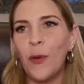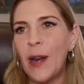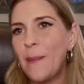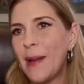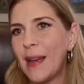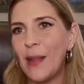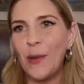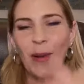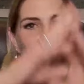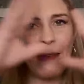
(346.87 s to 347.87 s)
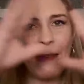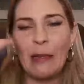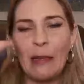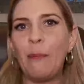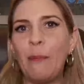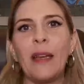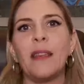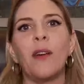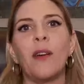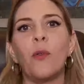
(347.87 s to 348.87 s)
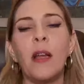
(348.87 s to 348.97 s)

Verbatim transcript: una envergadura espectacular